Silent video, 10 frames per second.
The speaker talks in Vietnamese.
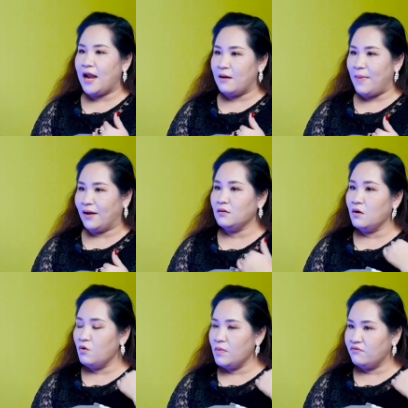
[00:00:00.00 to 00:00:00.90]
hai là bản
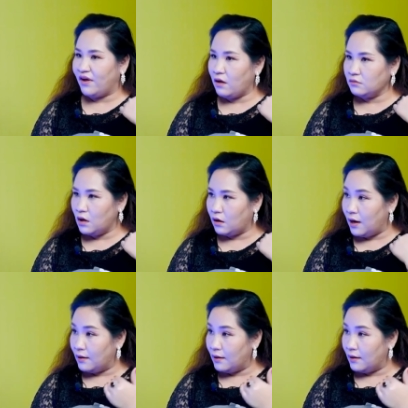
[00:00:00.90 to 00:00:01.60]
thân của mình phải có thực